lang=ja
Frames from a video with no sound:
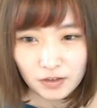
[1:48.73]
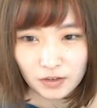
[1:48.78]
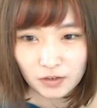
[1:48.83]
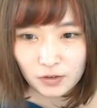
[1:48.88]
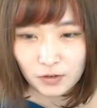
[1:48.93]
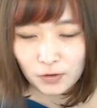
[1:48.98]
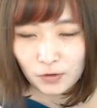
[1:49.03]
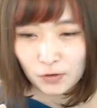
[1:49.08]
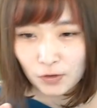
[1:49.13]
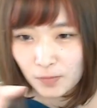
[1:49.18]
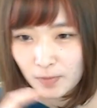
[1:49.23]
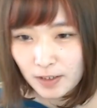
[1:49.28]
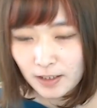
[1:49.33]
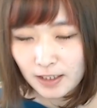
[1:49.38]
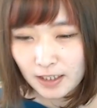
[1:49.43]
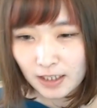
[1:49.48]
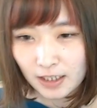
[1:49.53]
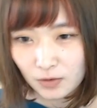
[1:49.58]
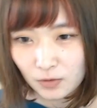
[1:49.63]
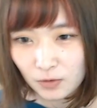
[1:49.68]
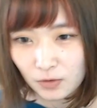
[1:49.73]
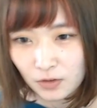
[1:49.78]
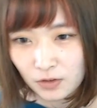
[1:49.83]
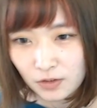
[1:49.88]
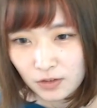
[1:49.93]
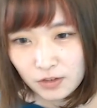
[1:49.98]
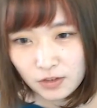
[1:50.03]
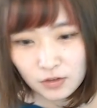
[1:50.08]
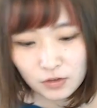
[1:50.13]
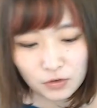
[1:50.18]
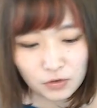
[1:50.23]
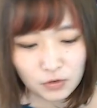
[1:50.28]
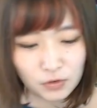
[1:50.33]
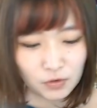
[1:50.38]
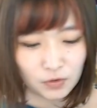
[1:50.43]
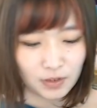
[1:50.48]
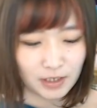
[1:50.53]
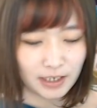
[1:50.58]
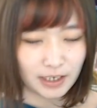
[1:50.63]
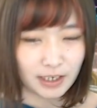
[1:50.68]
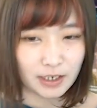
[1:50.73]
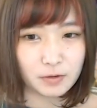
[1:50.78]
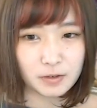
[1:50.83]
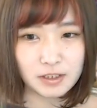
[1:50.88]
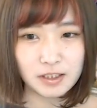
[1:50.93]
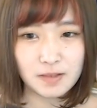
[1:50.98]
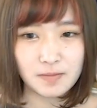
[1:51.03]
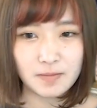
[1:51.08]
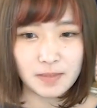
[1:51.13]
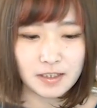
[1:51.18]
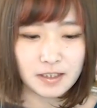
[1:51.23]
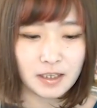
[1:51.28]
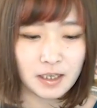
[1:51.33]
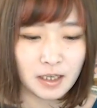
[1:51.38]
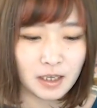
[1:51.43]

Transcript: 黒のマギアのスートの柄をしてます、